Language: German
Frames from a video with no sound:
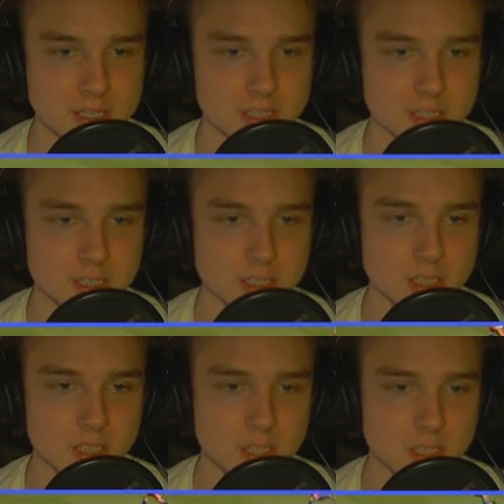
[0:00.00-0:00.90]
hat.
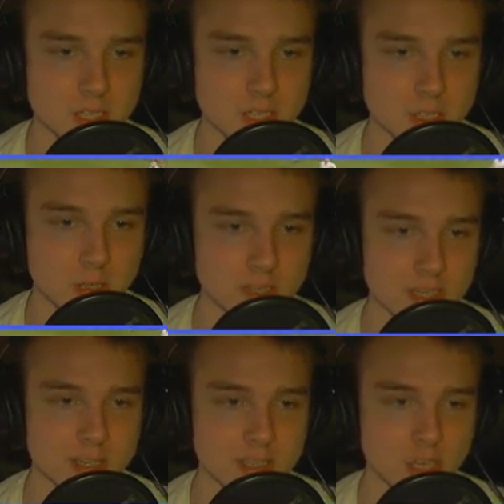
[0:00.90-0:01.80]
Und wenn
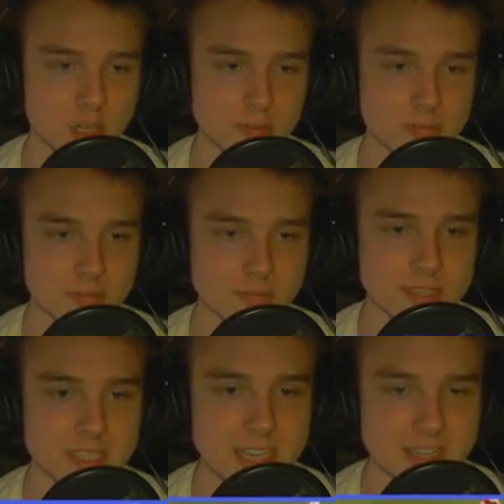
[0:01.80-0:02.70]
dann der
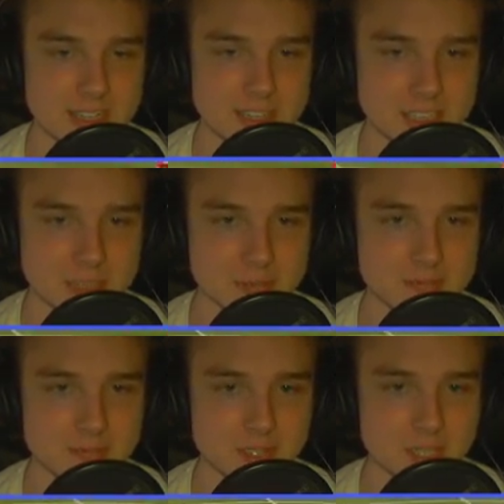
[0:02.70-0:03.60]
Derby-Gegner halt eben